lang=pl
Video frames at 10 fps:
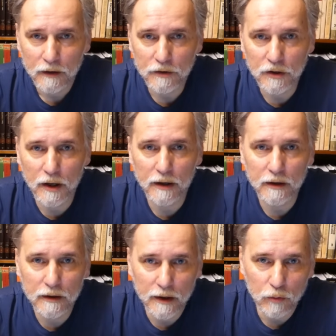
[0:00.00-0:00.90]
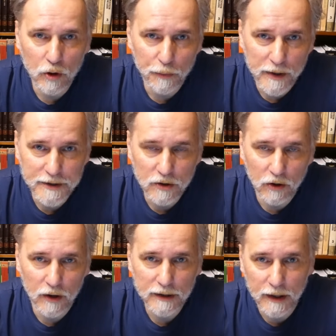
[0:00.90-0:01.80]

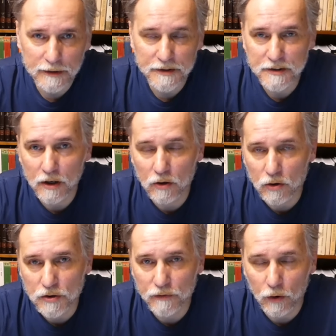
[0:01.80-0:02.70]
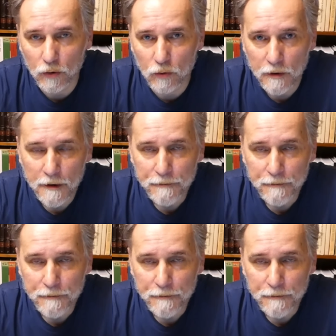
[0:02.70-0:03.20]
nieeuropejsko-atlantyckiego rozwoju